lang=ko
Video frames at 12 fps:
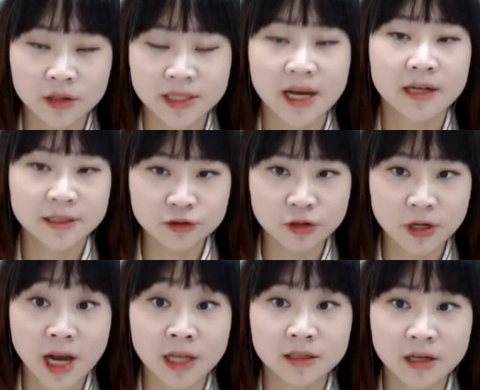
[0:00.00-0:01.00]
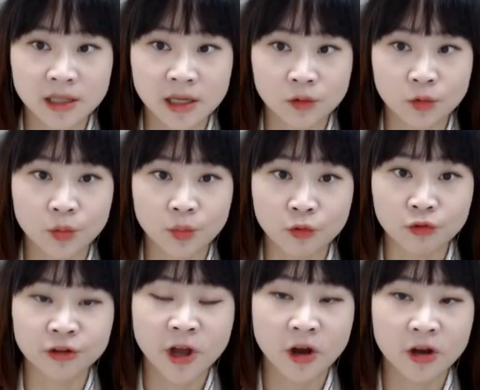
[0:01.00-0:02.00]
어, 자가 치유가 가능하다고
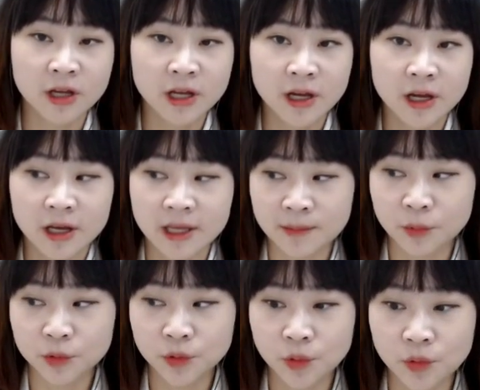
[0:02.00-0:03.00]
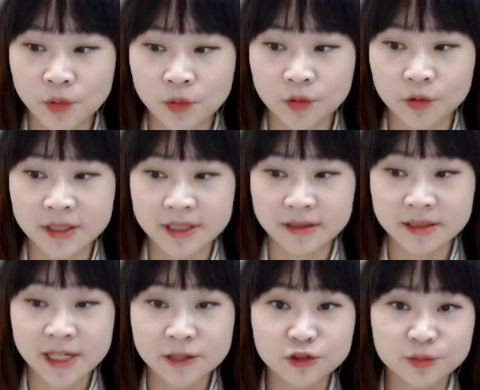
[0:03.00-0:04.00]
보고요. 이게 보통 이제
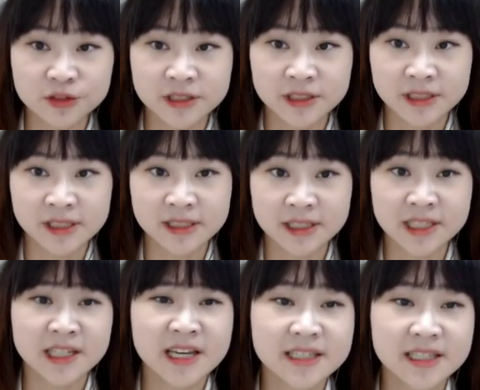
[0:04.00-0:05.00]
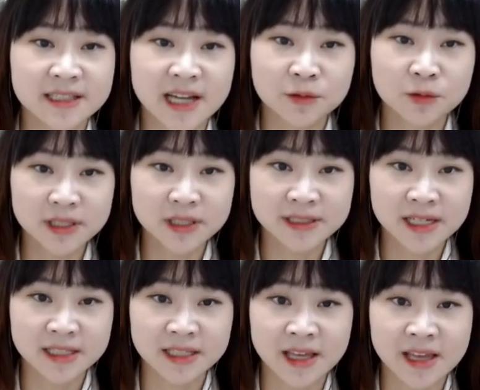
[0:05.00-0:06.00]
사주분들 그 기계식 자동
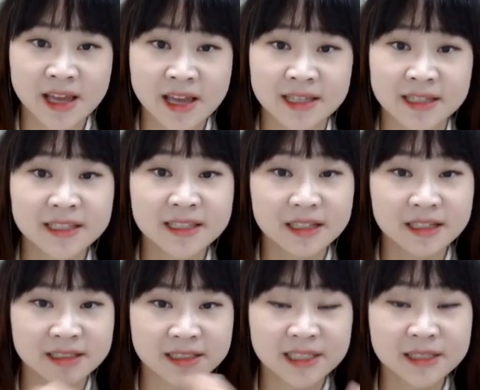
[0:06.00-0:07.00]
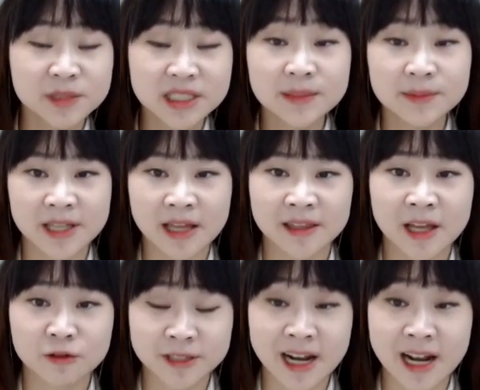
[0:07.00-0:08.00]
세차 기계에 이제 그 흠집이
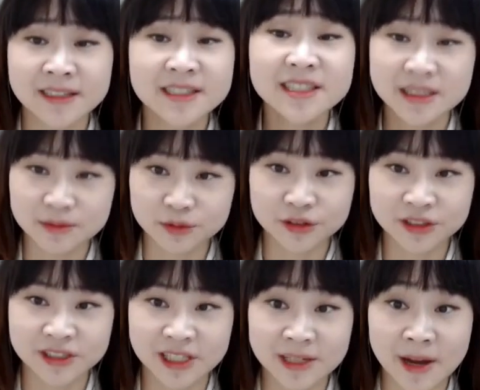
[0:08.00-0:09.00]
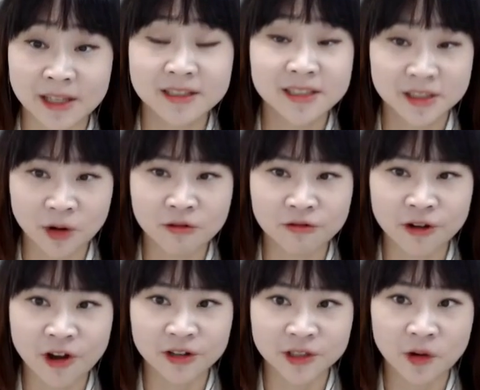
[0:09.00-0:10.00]
난다고 잘 안 쓰시는 분들이 많으시더라고요.
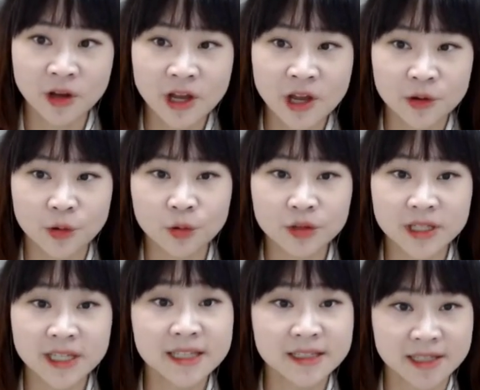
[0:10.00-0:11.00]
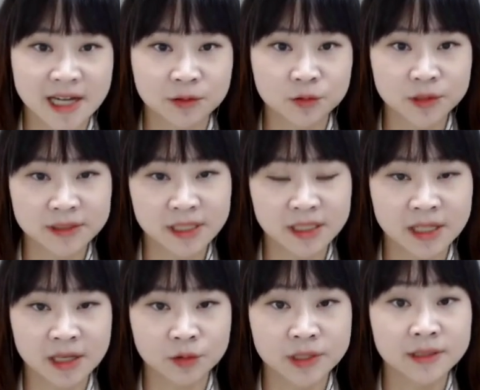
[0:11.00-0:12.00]
네. 그래서 이런 기계식 자동 세차
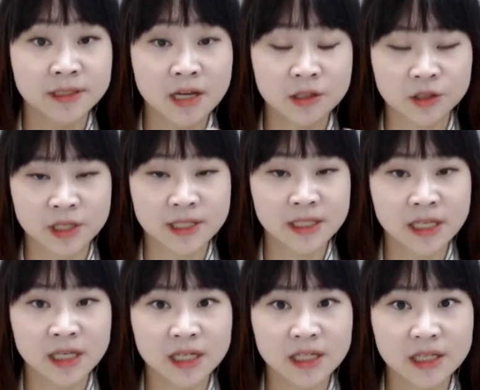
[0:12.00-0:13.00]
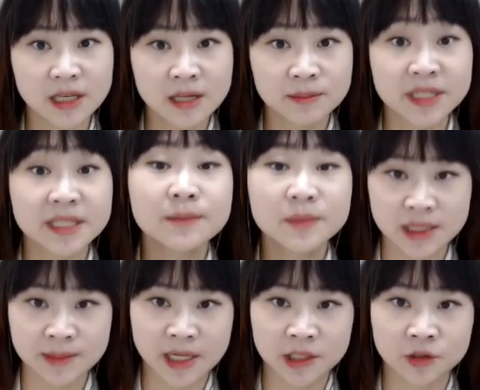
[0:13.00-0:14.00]
기계로 세차한 뒤에 생기는
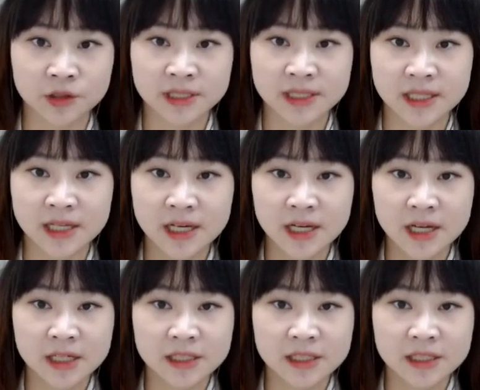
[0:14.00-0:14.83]
미세흠집이라든지